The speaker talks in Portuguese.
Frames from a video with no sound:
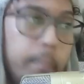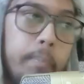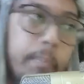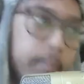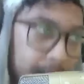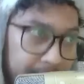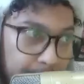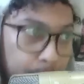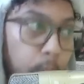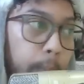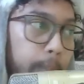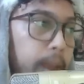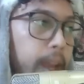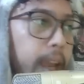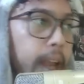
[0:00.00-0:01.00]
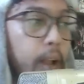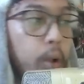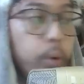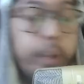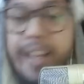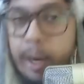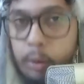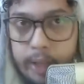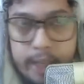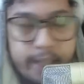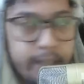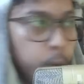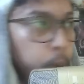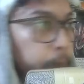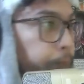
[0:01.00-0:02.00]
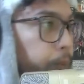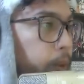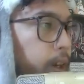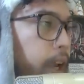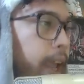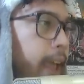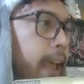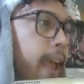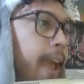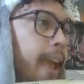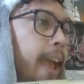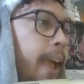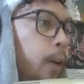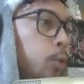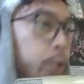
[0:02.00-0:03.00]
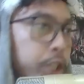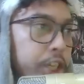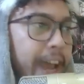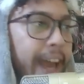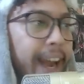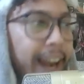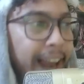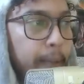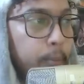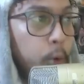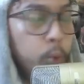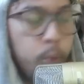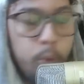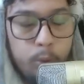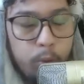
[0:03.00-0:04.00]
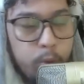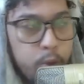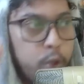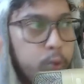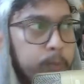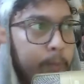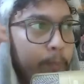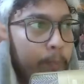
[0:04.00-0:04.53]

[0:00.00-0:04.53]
Mas tá bom. O que, que aconteceu? É, os Tiara lá, os.